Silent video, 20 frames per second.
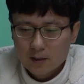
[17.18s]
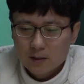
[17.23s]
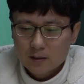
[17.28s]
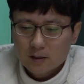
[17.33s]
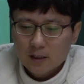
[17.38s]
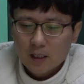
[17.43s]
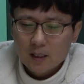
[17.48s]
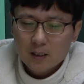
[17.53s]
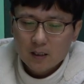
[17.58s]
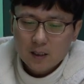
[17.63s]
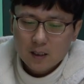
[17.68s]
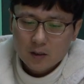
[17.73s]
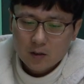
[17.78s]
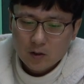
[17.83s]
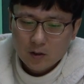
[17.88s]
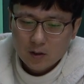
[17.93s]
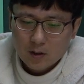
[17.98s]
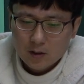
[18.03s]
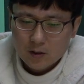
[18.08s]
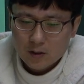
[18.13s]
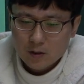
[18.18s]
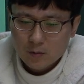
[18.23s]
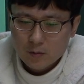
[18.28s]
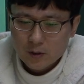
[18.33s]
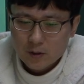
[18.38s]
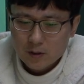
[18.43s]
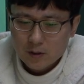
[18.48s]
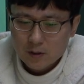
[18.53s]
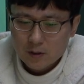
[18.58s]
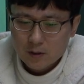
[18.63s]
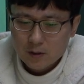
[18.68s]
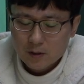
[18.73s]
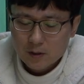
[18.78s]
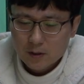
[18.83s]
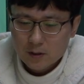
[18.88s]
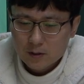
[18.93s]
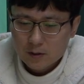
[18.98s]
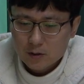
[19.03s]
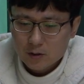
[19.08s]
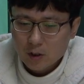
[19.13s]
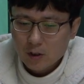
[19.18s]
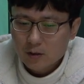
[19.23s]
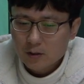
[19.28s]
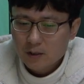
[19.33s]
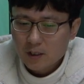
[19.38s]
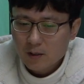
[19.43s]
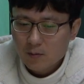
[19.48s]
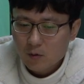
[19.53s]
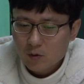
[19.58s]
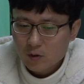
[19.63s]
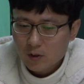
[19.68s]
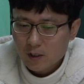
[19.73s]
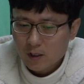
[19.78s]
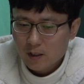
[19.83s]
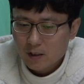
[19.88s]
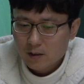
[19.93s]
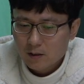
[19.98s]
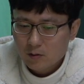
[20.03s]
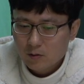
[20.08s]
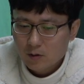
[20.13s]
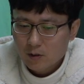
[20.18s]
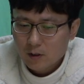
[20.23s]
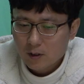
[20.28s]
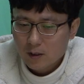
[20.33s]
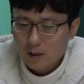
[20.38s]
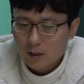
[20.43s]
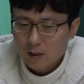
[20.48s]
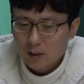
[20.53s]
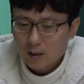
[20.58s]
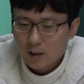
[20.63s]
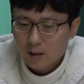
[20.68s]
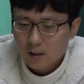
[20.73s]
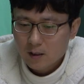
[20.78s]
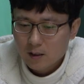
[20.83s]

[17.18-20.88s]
자 이렇게 떠 그러면은 전체 보기 이걸 눌러